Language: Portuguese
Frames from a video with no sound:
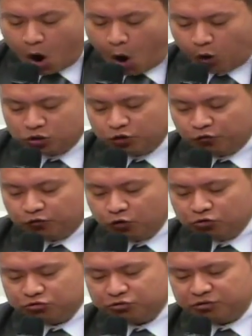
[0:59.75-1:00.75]
onde o
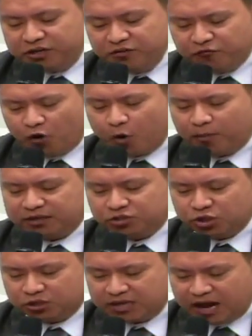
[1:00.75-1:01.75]
fluxo
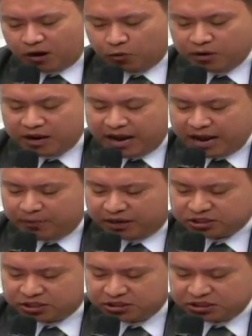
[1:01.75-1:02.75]
informacional é
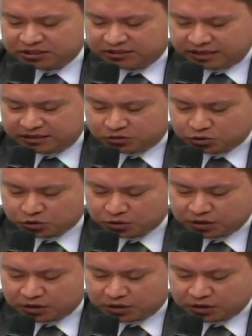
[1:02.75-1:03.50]
bastante intenso,